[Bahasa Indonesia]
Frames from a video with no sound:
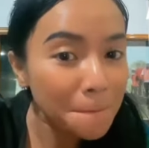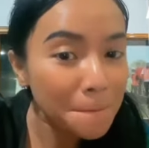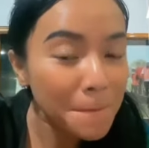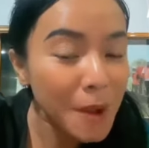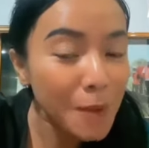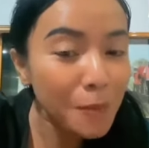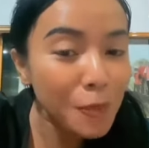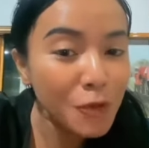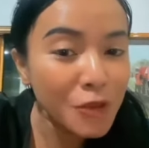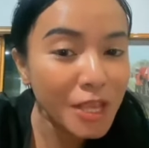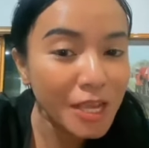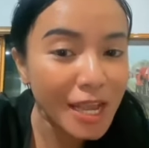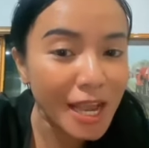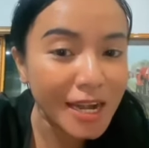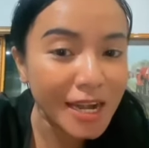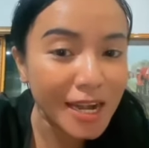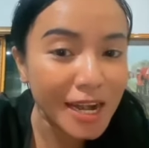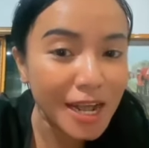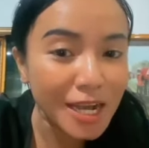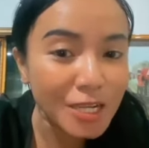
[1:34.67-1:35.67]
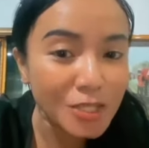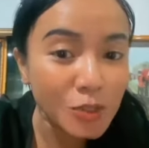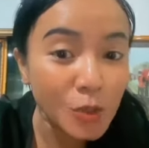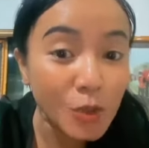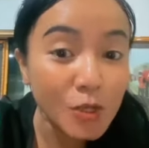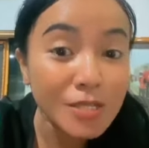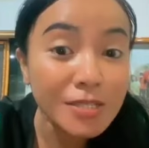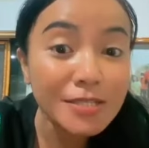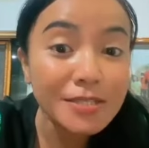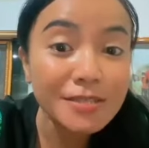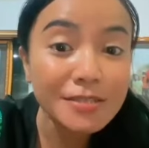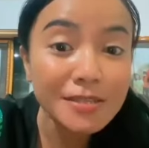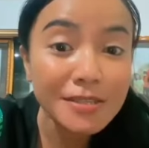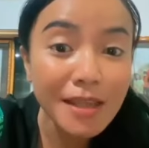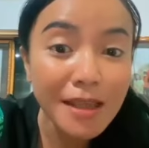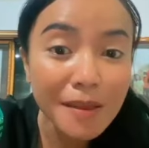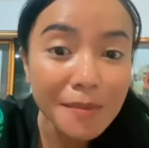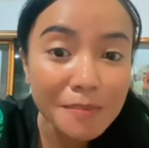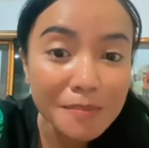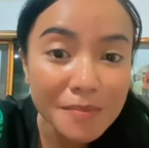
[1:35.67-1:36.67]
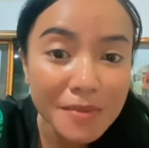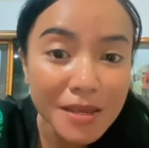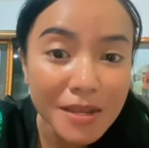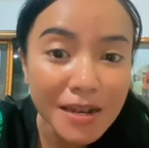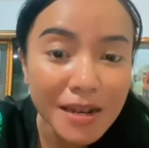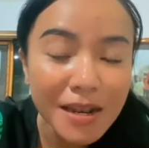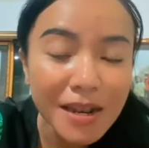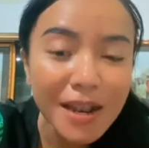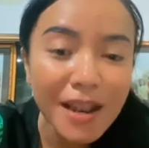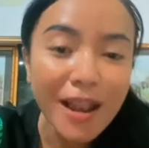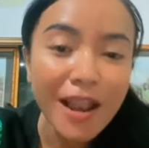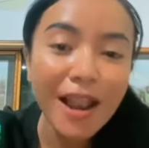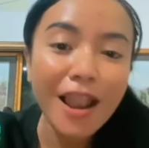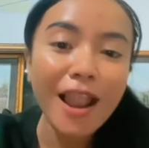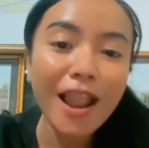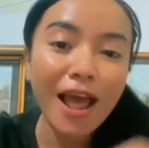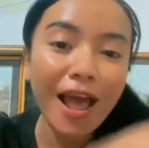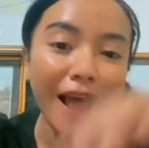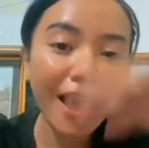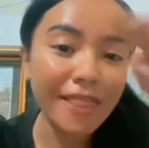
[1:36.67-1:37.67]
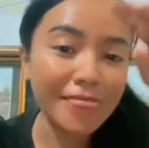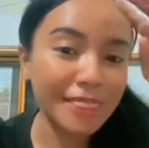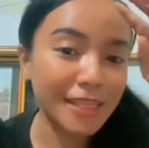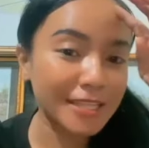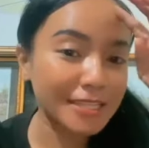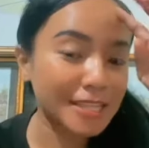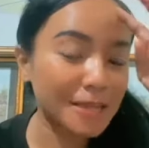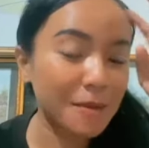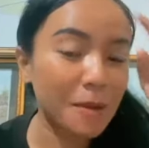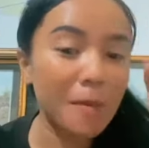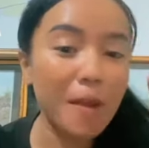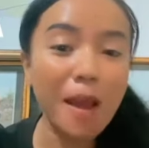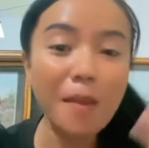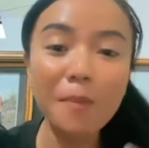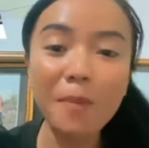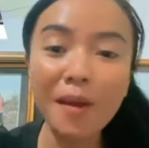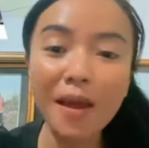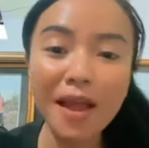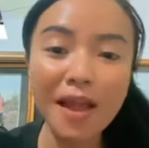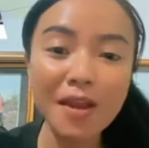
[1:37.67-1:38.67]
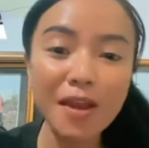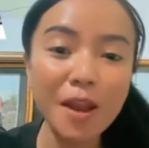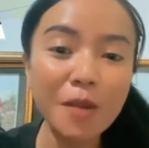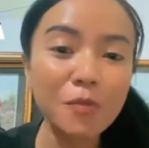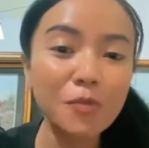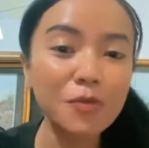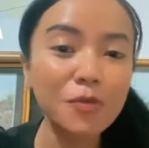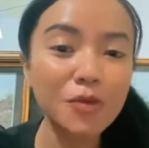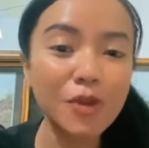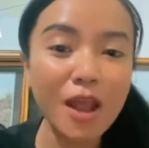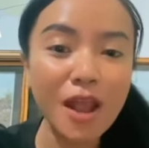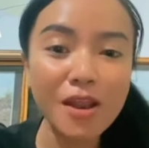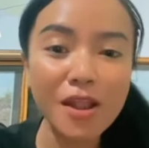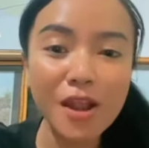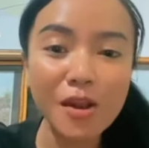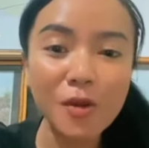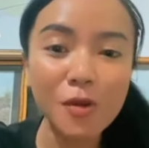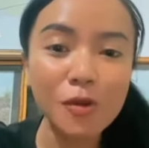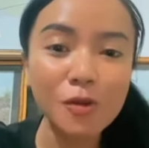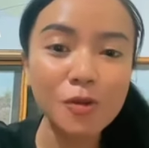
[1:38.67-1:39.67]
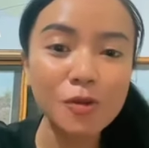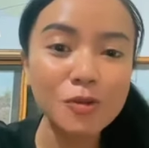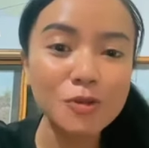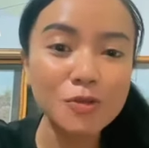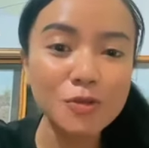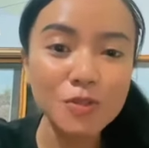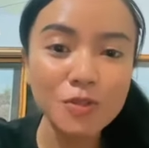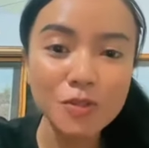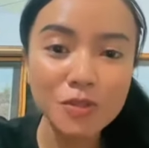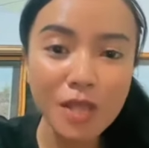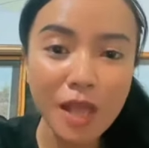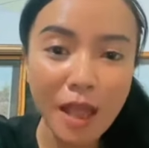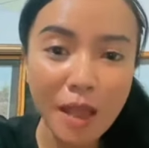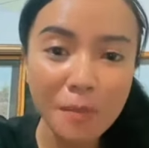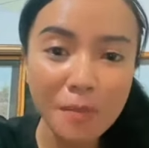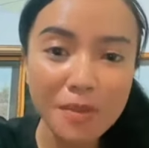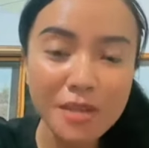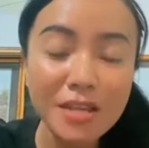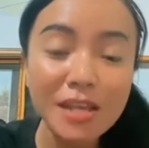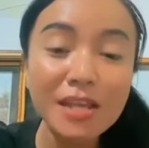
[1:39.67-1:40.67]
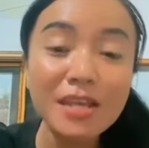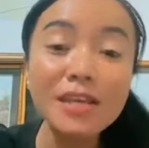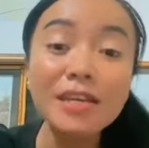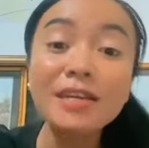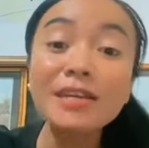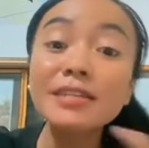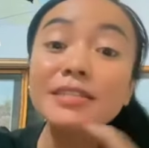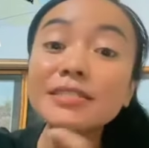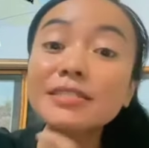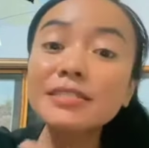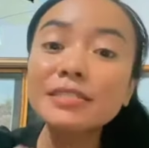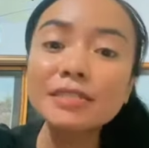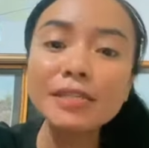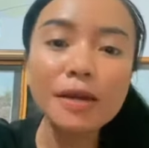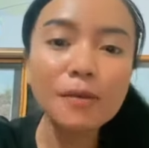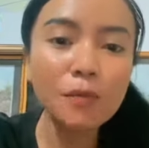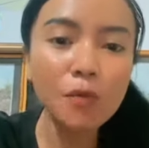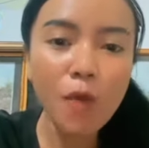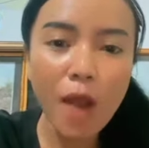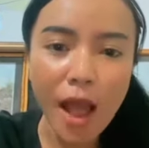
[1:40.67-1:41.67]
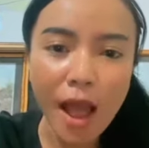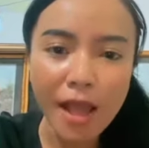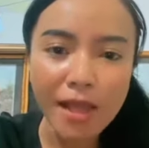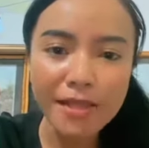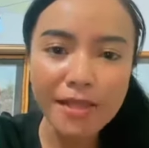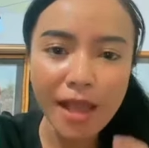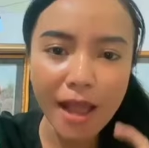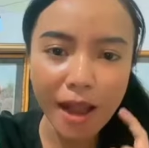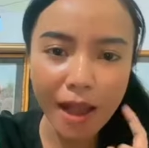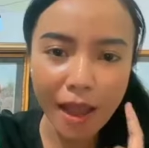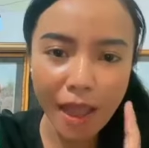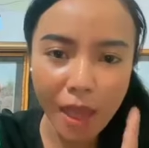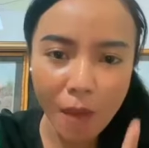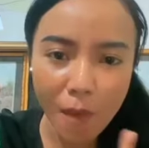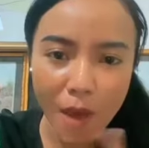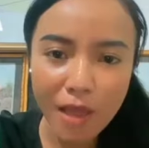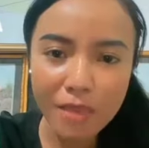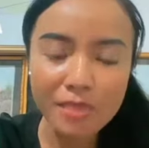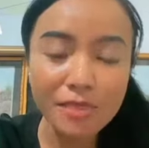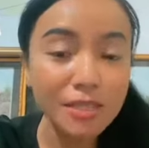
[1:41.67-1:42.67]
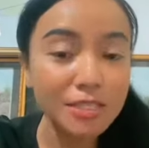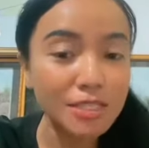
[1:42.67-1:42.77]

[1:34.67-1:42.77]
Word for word: membunyikan klakson sambil atas nama Bapa dan Putra dan Roh Kudus. Amin. Semua yang lewat